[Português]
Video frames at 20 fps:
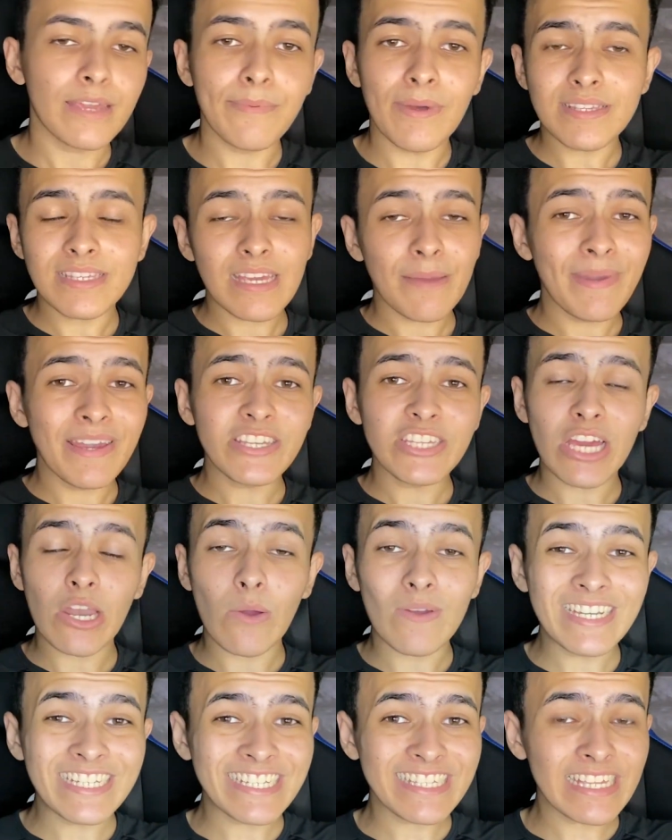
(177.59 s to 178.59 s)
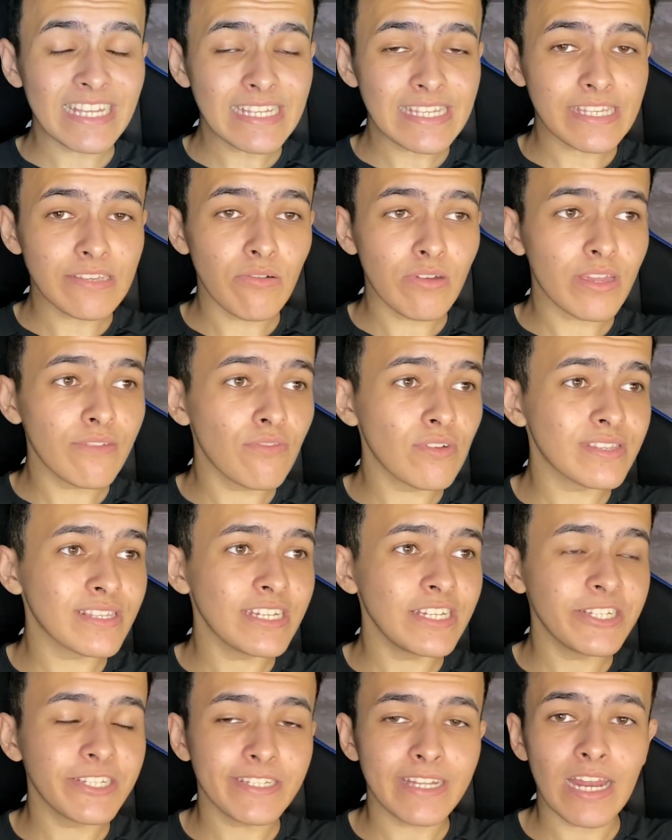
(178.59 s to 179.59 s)
basicamente ela é uma extensão que
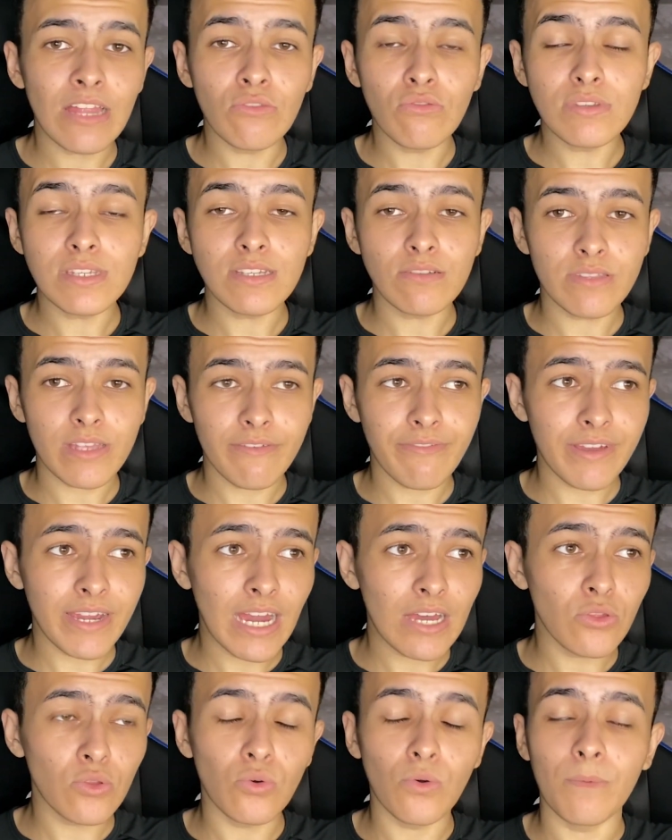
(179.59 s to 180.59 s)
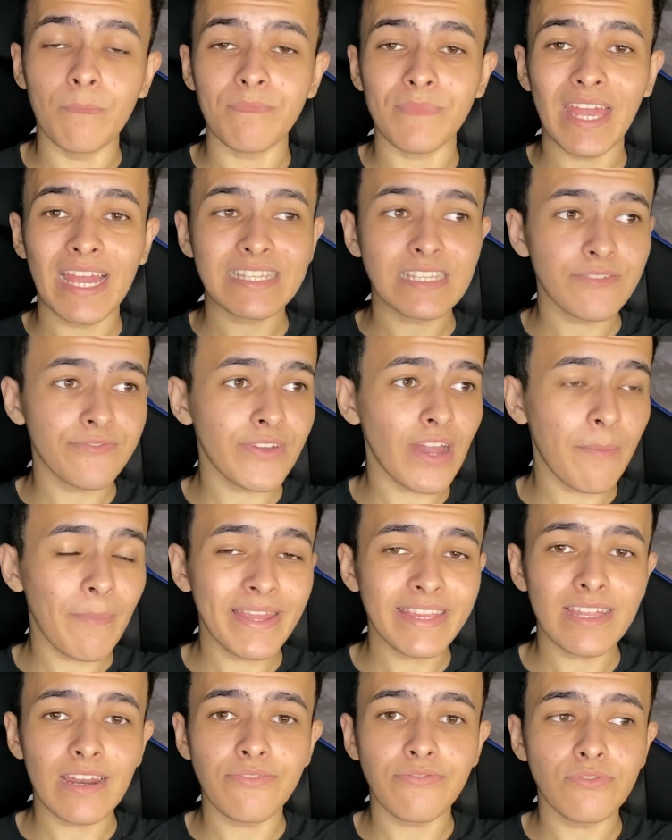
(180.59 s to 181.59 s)
você instala no seu navegador. Essa
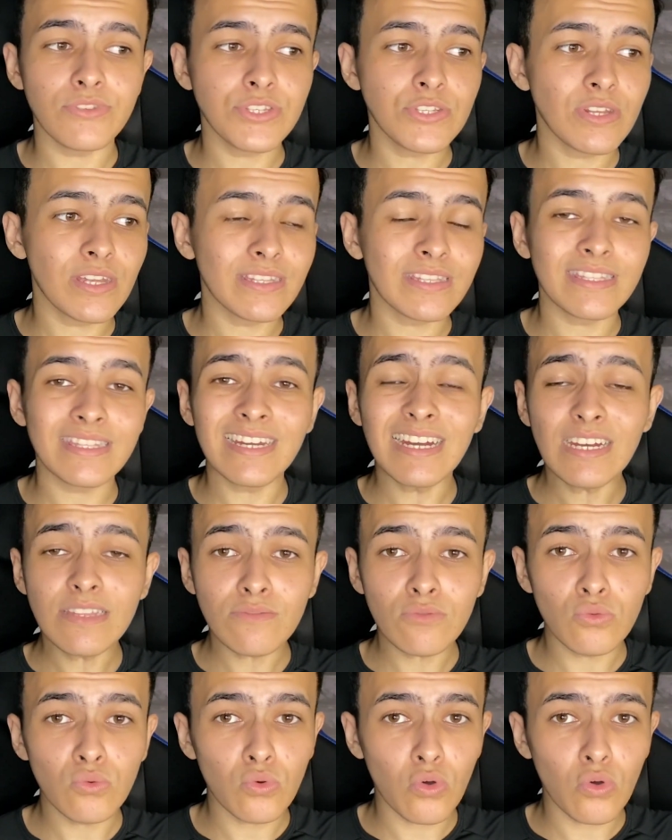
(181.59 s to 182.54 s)
ferramenta ela funciona tanto no